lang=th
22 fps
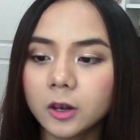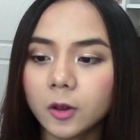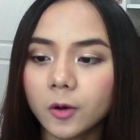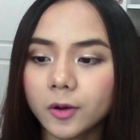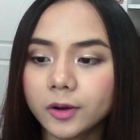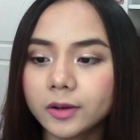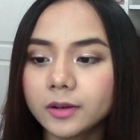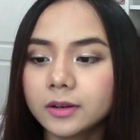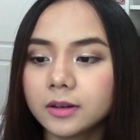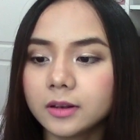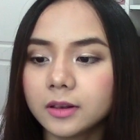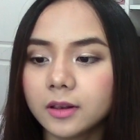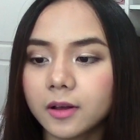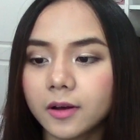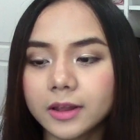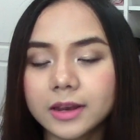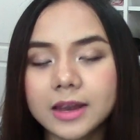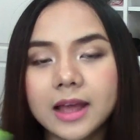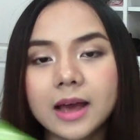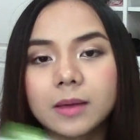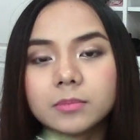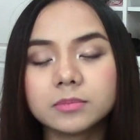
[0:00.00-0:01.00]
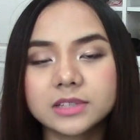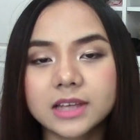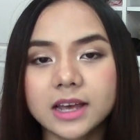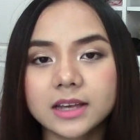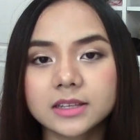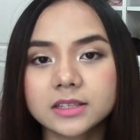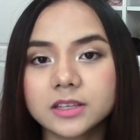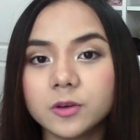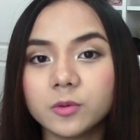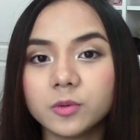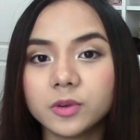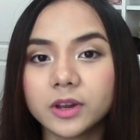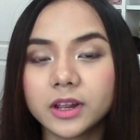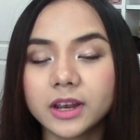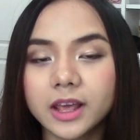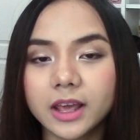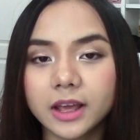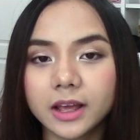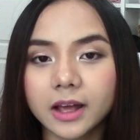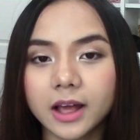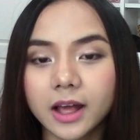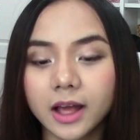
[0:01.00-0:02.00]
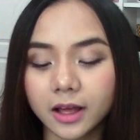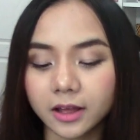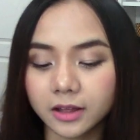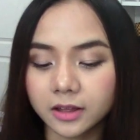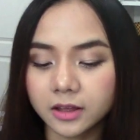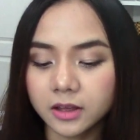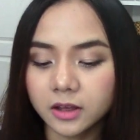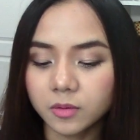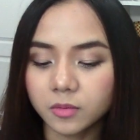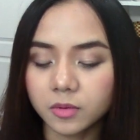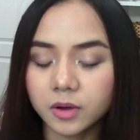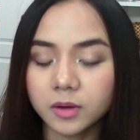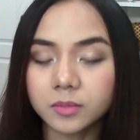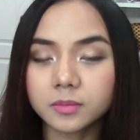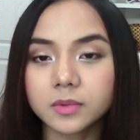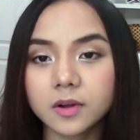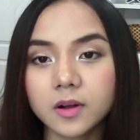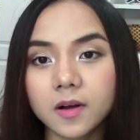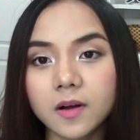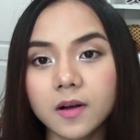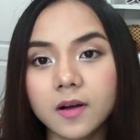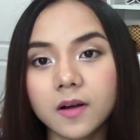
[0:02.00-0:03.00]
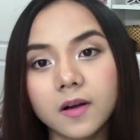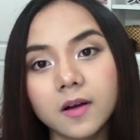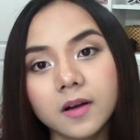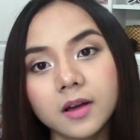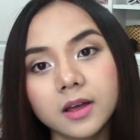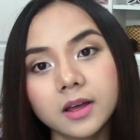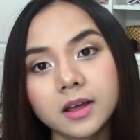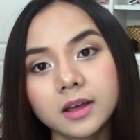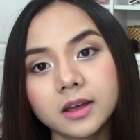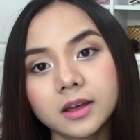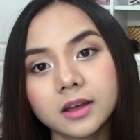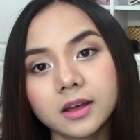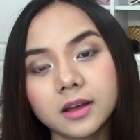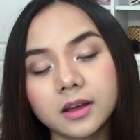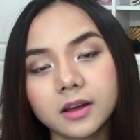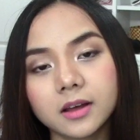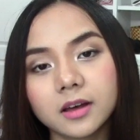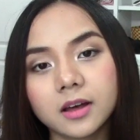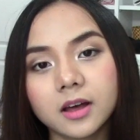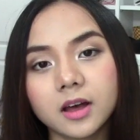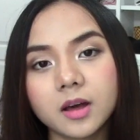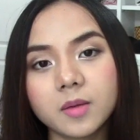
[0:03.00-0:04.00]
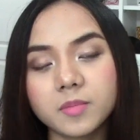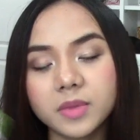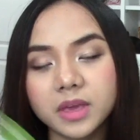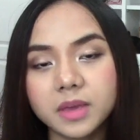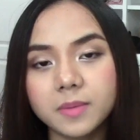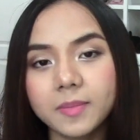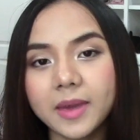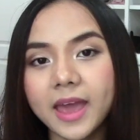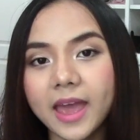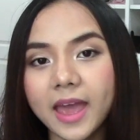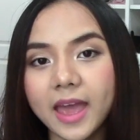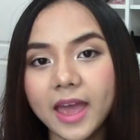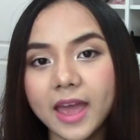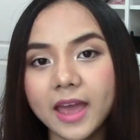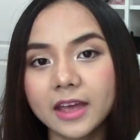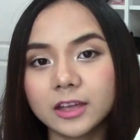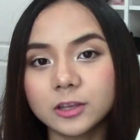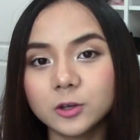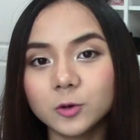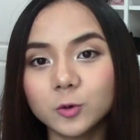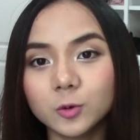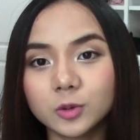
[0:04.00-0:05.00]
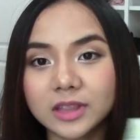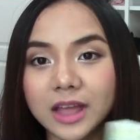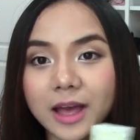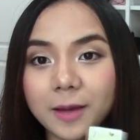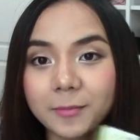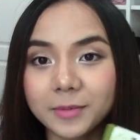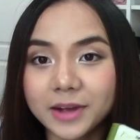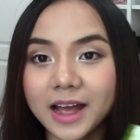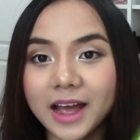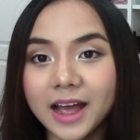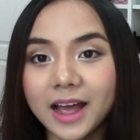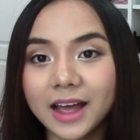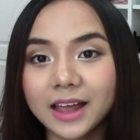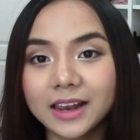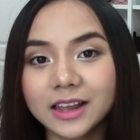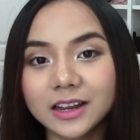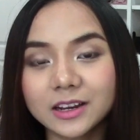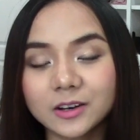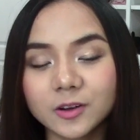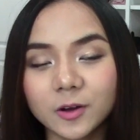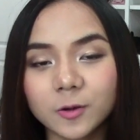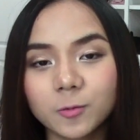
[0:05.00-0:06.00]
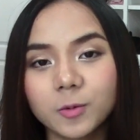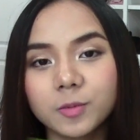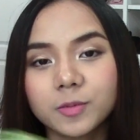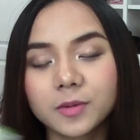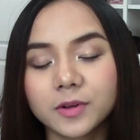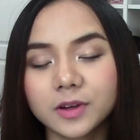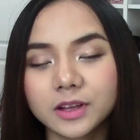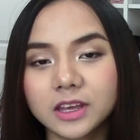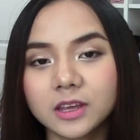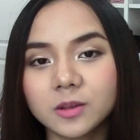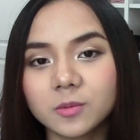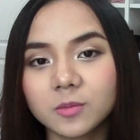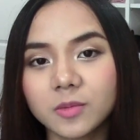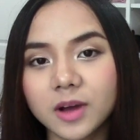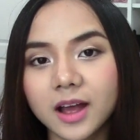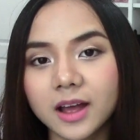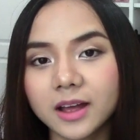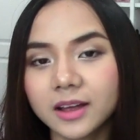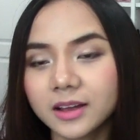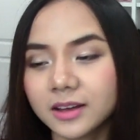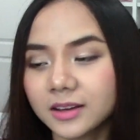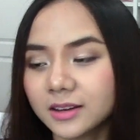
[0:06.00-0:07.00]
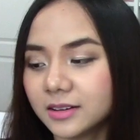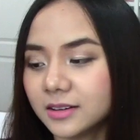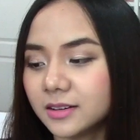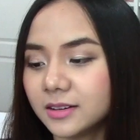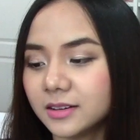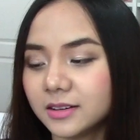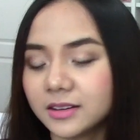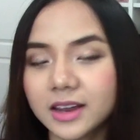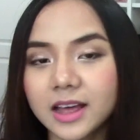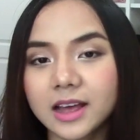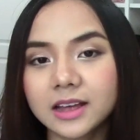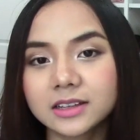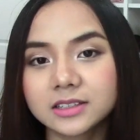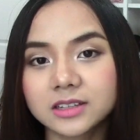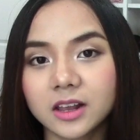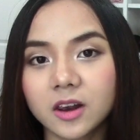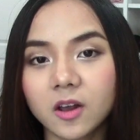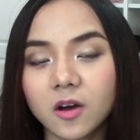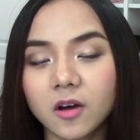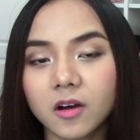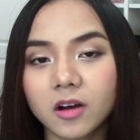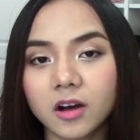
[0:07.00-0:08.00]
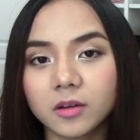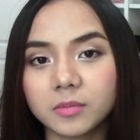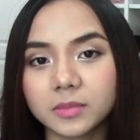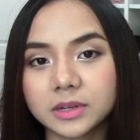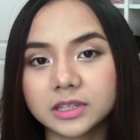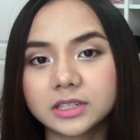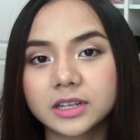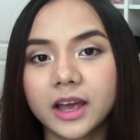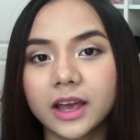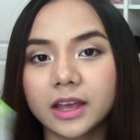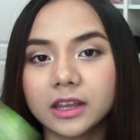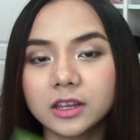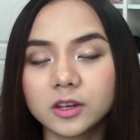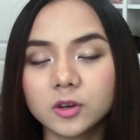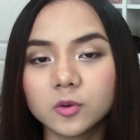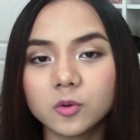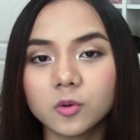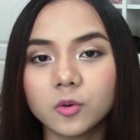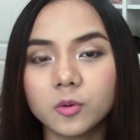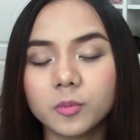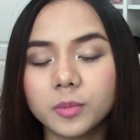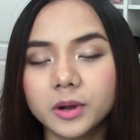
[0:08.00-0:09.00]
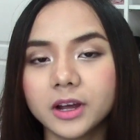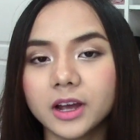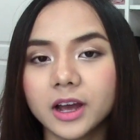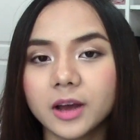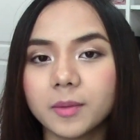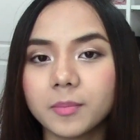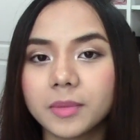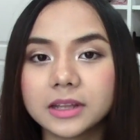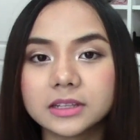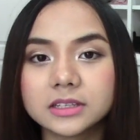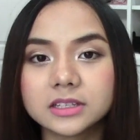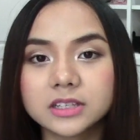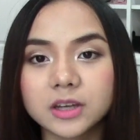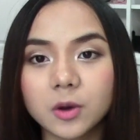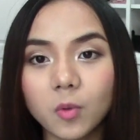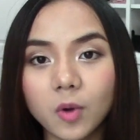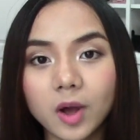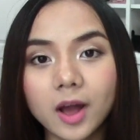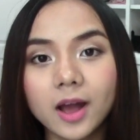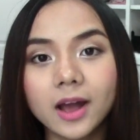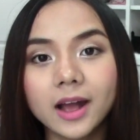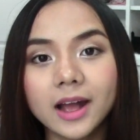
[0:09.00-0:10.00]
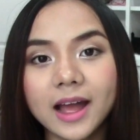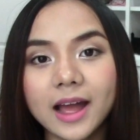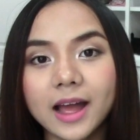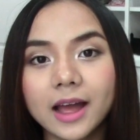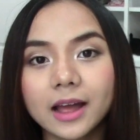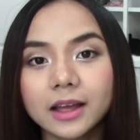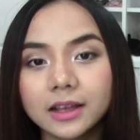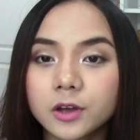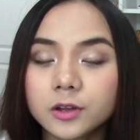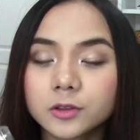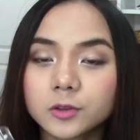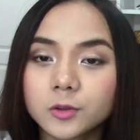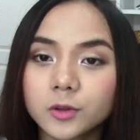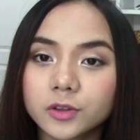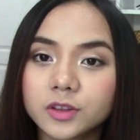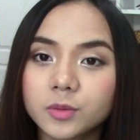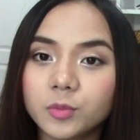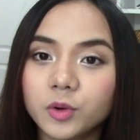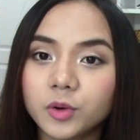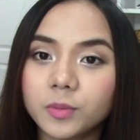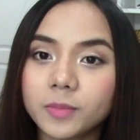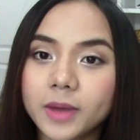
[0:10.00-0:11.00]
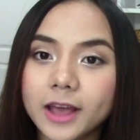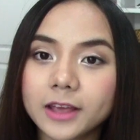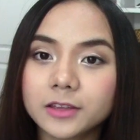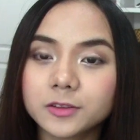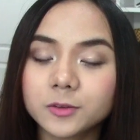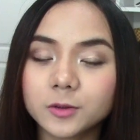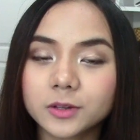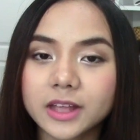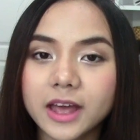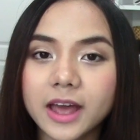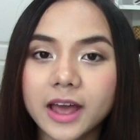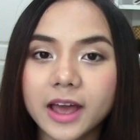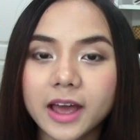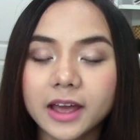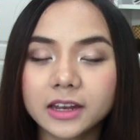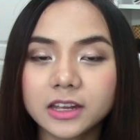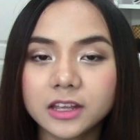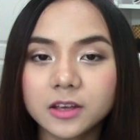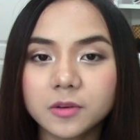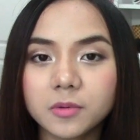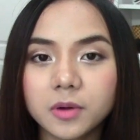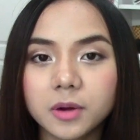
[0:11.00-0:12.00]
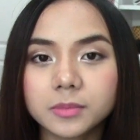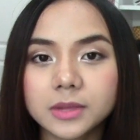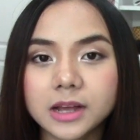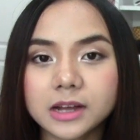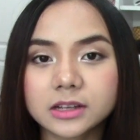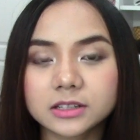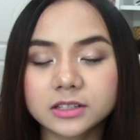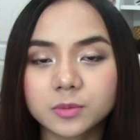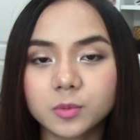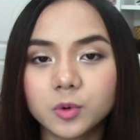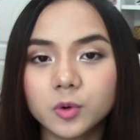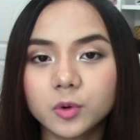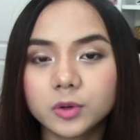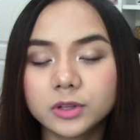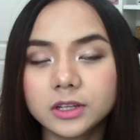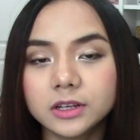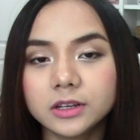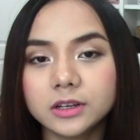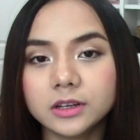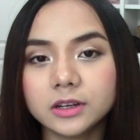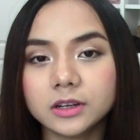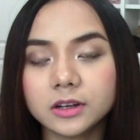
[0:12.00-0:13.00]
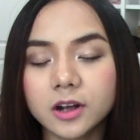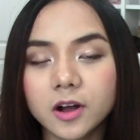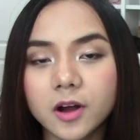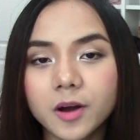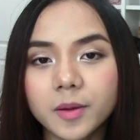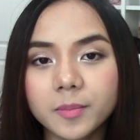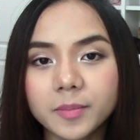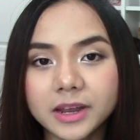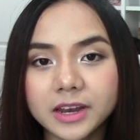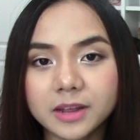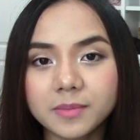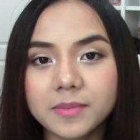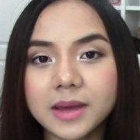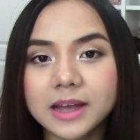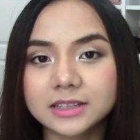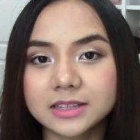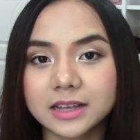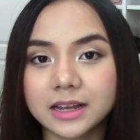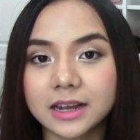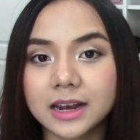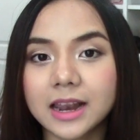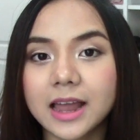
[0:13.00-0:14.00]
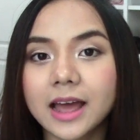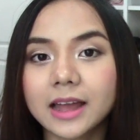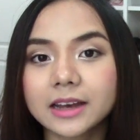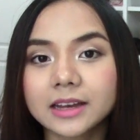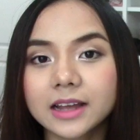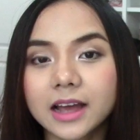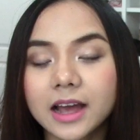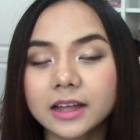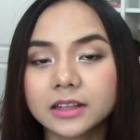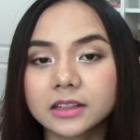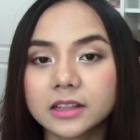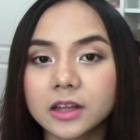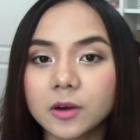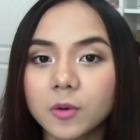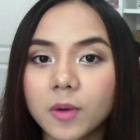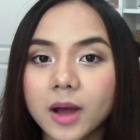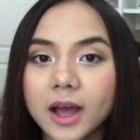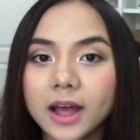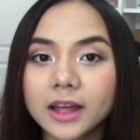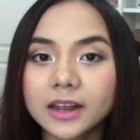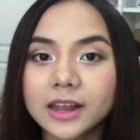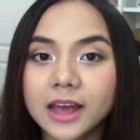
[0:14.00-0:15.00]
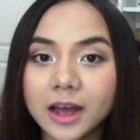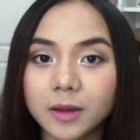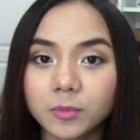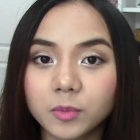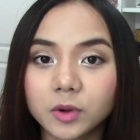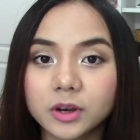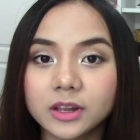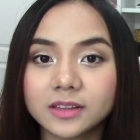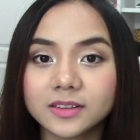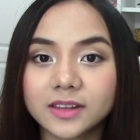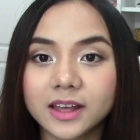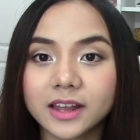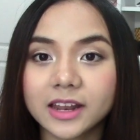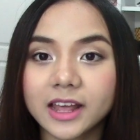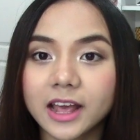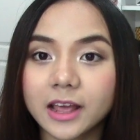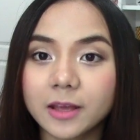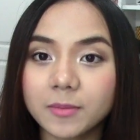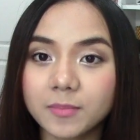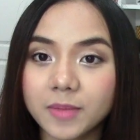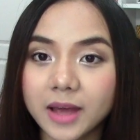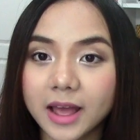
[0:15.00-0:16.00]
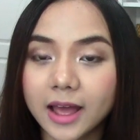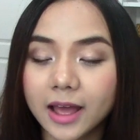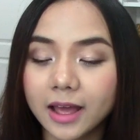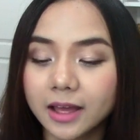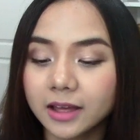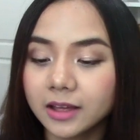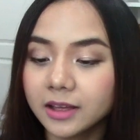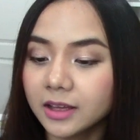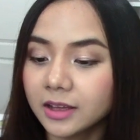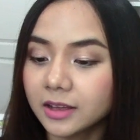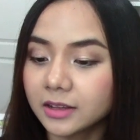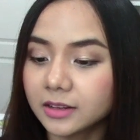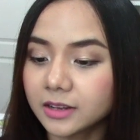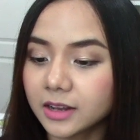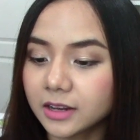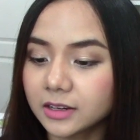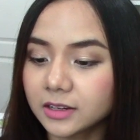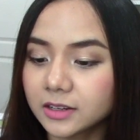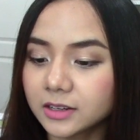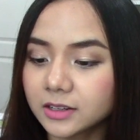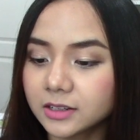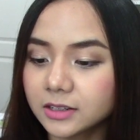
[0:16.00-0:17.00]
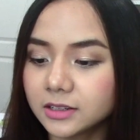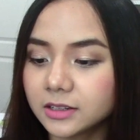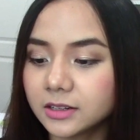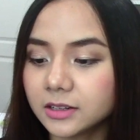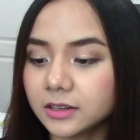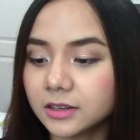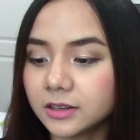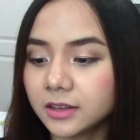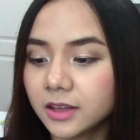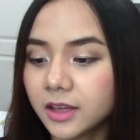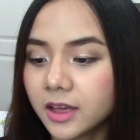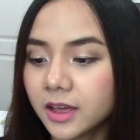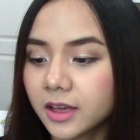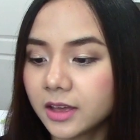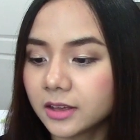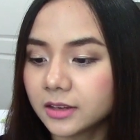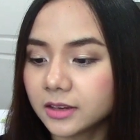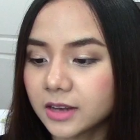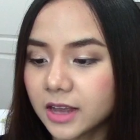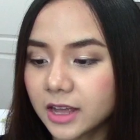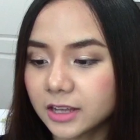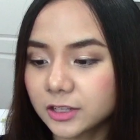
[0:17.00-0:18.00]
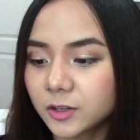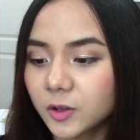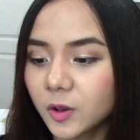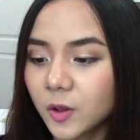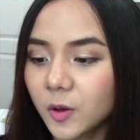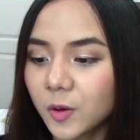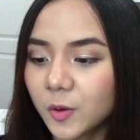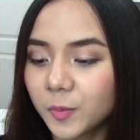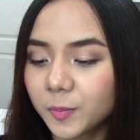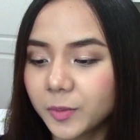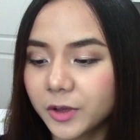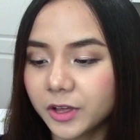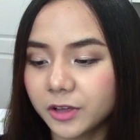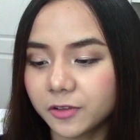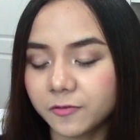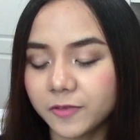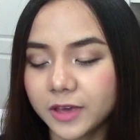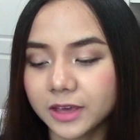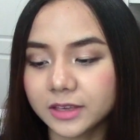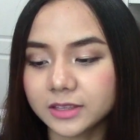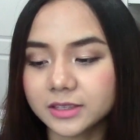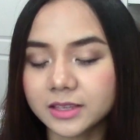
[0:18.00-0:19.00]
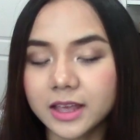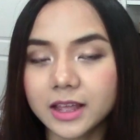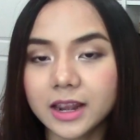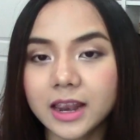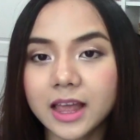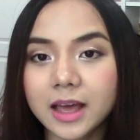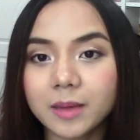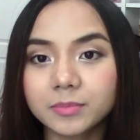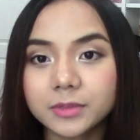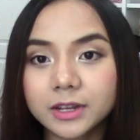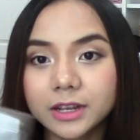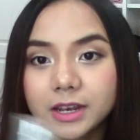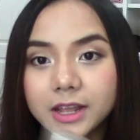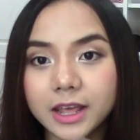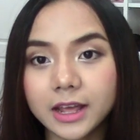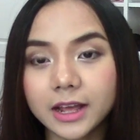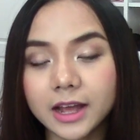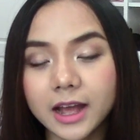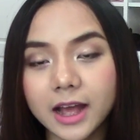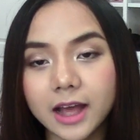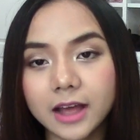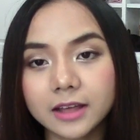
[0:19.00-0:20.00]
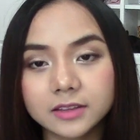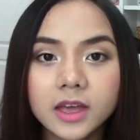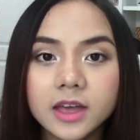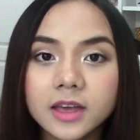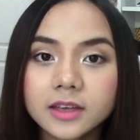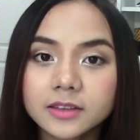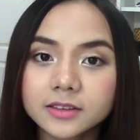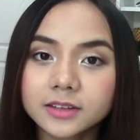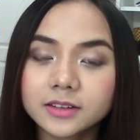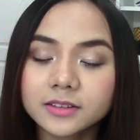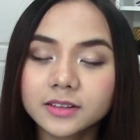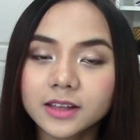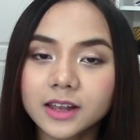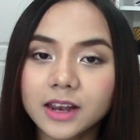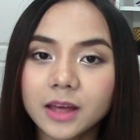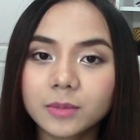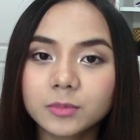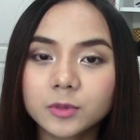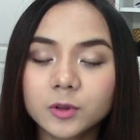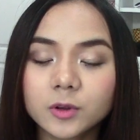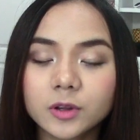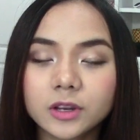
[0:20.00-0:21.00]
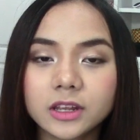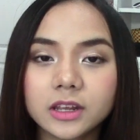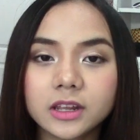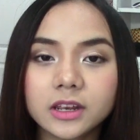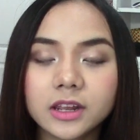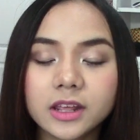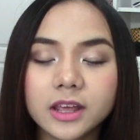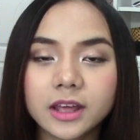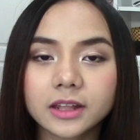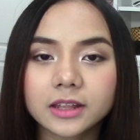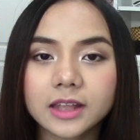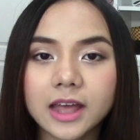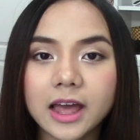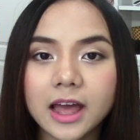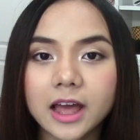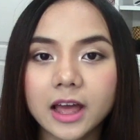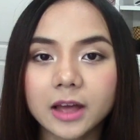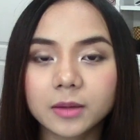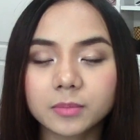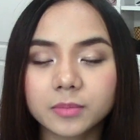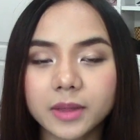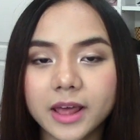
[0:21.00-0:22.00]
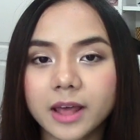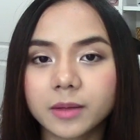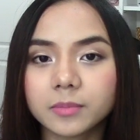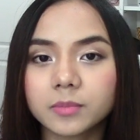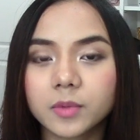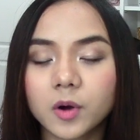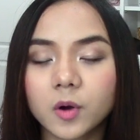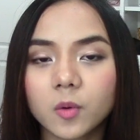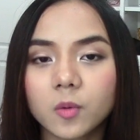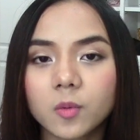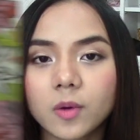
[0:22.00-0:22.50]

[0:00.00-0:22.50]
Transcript: ลดรอยดำจากสิวนั่นเองค่ะ วอมก็มีแผลอยู่ตามขาเล็กน้อย วอมก็คิดว่า เออน่าจะลองเอามาใช้ดู เผื่อมันจะเวิร์กค่ะตัวสมุนไพรสุดท้ายที่วอมอยากจะพูดถึงก็ไม่ได้มาจากร้านค่ะ แต่ว่าทางบริษัทให้มา นั่นก็คือ Natural Perfect Serum นั่นเองค่ะ ซึ่งเซรั่มตัวนี้เนี่ยทางแบรนด์บอก